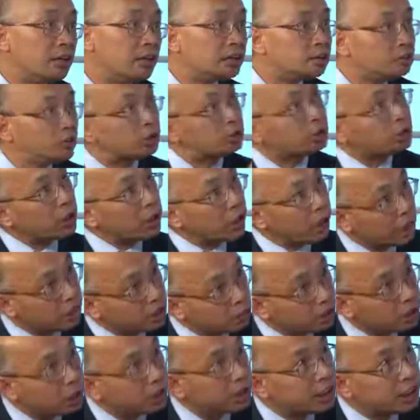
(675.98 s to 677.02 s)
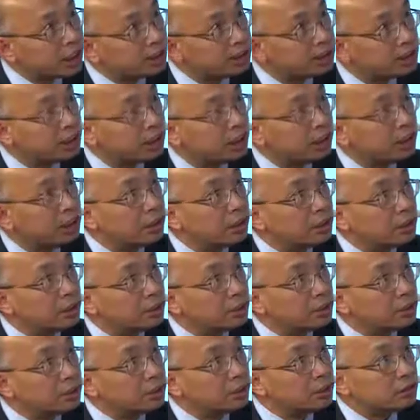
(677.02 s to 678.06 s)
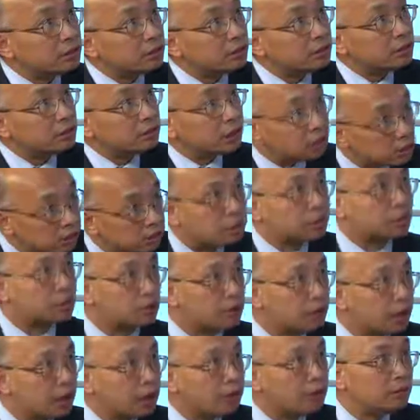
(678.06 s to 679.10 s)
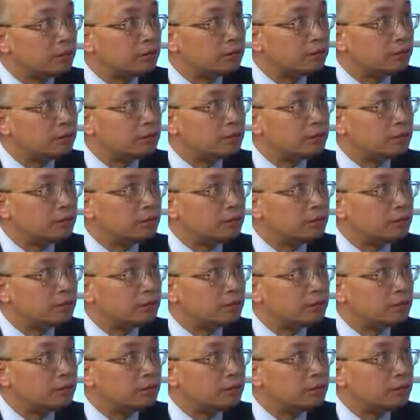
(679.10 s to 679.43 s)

那对对很多人来说，那就变成了他是五十万买张